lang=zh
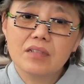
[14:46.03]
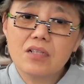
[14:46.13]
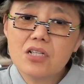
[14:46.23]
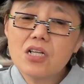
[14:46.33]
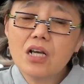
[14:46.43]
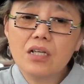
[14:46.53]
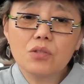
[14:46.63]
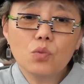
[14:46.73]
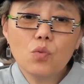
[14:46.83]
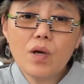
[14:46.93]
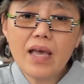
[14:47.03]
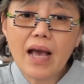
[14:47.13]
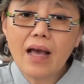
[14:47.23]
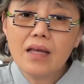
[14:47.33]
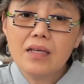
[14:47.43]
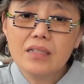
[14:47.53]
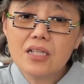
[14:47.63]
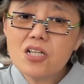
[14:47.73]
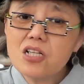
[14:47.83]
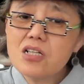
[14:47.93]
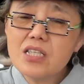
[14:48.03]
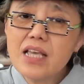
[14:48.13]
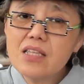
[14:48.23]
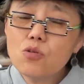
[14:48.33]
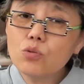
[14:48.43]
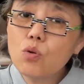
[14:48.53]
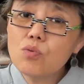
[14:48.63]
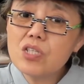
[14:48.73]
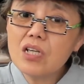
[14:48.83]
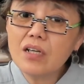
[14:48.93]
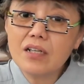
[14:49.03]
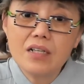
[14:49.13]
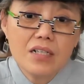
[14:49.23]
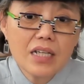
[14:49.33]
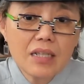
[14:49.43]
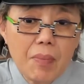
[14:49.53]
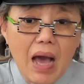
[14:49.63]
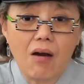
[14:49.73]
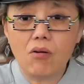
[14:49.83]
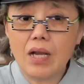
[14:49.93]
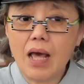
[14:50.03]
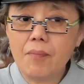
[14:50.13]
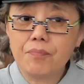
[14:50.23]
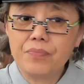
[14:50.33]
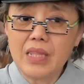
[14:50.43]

可是很多呀，他事先就通气儿让他跑了。